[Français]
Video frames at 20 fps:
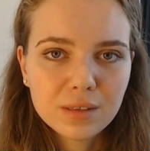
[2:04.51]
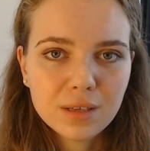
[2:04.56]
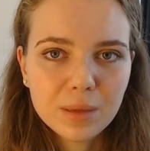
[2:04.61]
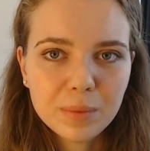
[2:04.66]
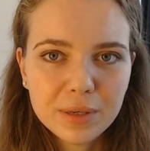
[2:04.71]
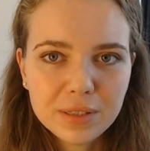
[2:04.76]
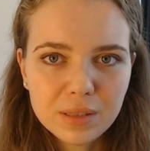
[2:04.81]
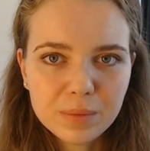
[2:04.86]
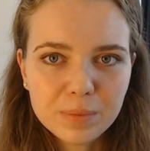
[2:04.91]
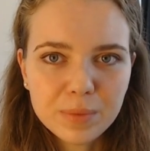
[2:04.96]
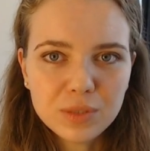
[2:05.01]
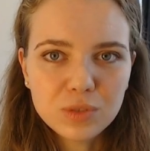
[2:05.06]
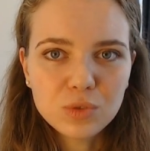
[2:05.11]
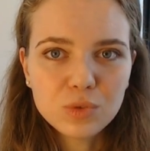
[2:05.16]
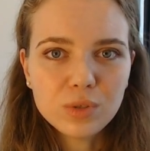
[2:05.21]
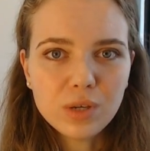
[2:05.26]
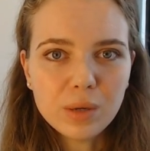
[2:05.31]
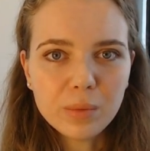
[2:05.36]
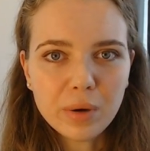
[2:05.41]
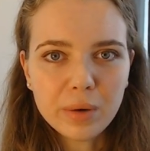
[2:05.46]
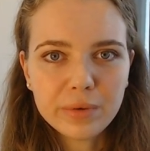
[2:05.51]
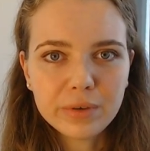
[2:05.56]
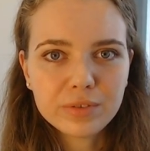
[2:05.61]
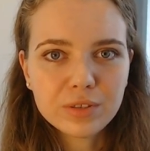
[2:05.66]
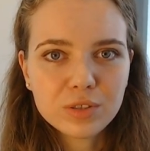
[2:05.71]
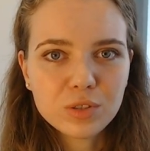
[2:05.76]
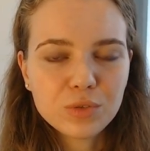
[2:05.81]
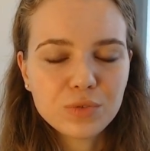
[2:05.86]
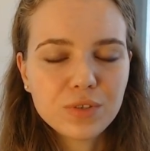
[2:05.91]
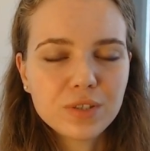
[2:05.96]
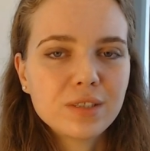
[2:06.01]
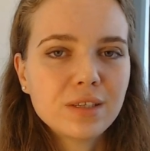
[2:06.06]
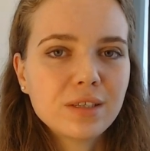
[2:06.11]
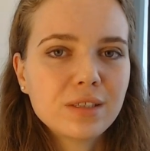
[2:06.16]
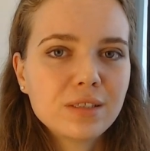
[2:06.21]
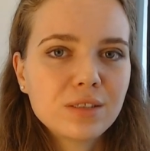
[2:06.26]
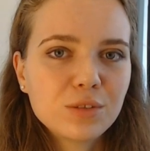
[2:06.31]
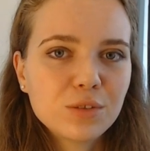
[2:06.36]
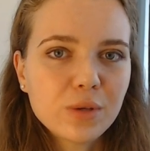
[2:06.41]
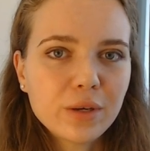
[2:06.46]
Après, c'est pas du tout la première fois que je fais
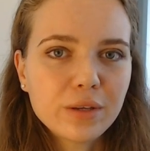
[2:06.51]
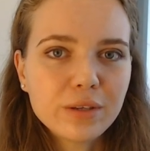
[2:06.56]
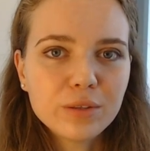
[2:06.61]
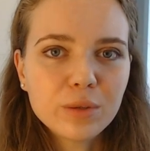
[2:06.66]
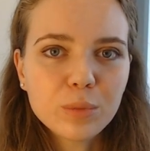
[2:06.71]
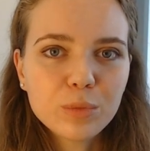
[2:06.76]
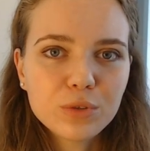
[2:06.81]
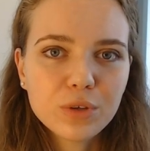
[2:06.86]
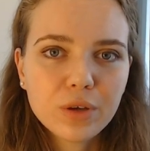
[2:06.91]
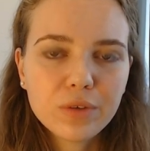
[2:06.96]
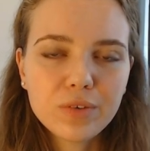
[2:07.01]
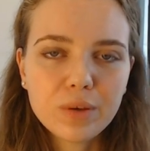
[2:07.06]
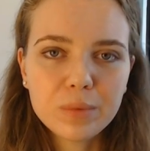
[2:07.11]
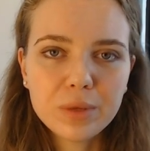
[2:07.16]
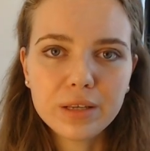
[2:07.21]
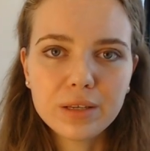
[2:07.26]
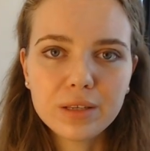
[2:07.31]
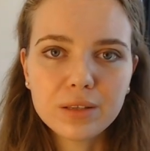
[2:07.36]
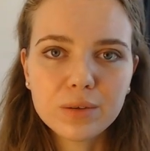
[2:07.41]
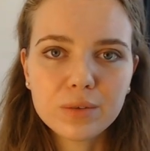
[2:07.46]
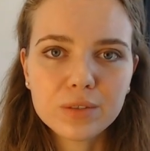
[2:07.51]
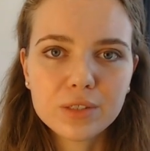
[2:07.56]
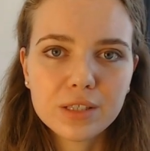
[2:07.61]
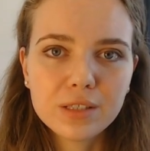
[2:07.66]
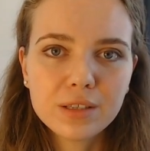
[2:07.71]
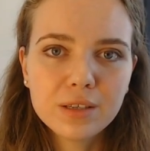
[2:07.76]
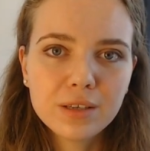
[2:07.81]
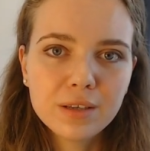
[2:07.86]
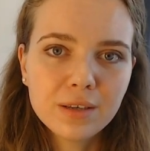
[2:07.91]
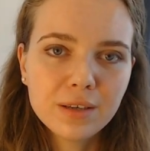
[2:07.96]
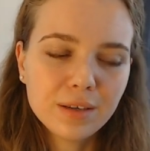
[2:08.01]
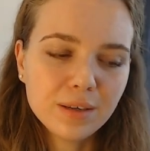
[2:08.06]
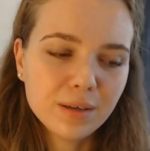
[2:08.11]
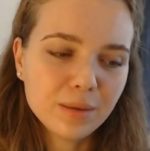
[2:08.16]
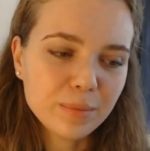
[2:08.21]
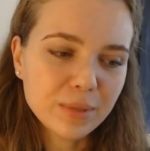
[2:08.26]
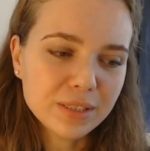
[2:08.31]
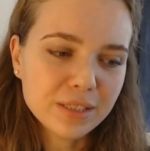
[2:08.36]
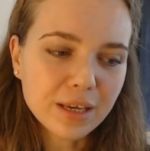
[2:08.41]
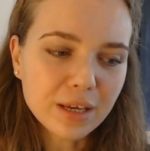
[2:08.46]
ça. Je suis allée dans plusieurs familles à l'étranger,
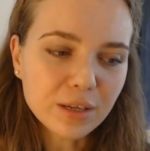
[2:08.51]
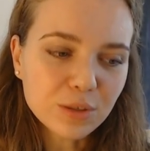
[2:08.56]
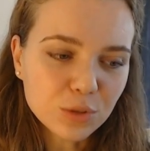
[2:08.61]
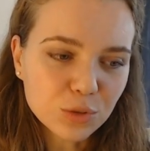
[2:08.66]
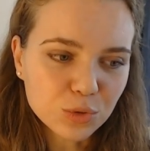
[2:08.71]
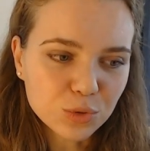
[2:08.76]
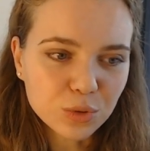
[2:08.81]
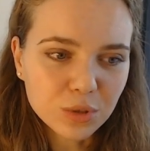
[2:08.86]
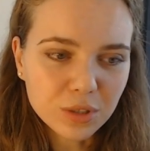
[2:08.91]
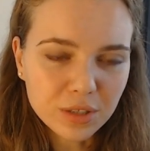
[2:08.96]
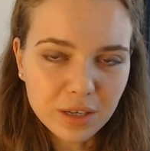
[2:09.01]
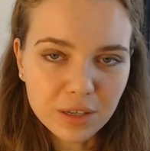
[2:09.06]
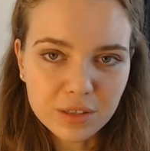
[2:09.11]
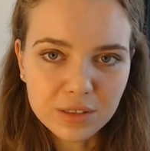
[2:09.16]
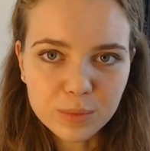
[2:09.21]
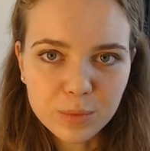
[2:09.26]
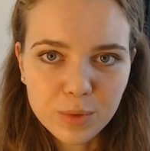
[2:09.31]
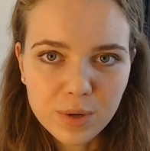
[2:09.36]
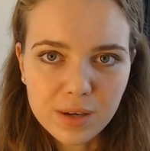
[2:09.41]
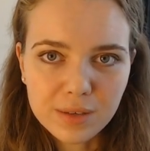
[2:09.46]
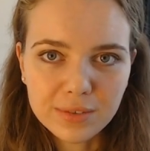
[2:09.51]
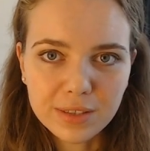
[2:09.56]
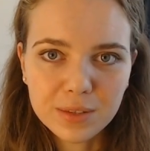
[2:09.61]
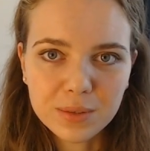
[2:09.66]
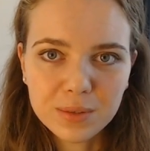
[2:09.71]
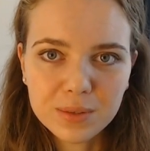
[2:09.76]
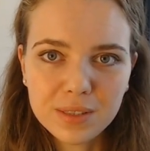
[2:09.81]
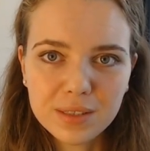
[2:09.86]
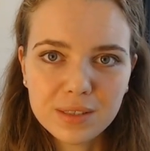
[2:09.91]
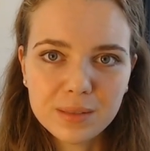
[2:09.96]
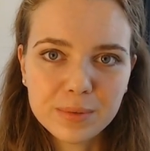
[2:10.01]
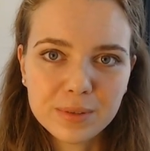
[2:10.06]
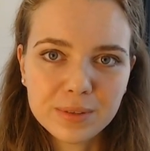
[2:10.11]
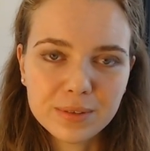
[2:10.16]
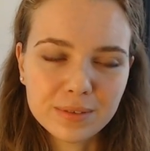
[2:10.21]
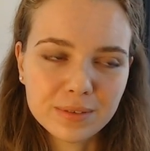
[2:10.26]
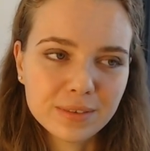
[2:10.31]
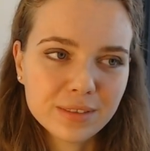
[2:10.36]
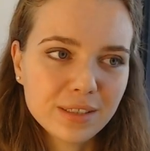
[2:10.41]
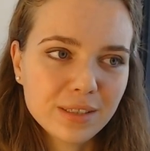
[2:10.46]
passer quelques jours, quelques mois avec eux, ça dépend,
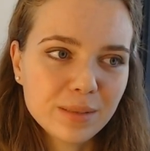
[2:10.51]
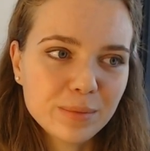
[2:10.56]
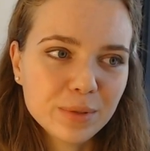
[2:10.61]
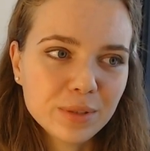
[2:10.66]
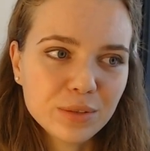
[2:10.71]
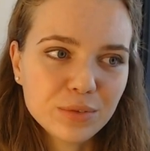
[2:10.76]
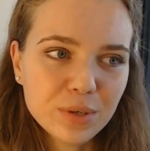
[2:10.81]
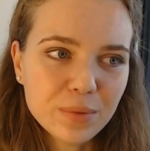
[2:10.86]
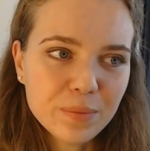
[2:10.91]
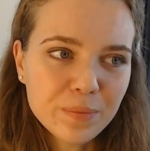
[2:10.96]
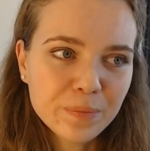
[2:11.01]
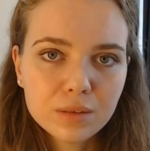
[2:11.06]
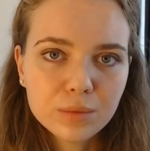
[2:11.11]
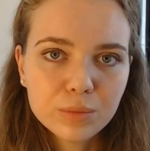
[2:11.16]
ça dépend des fois.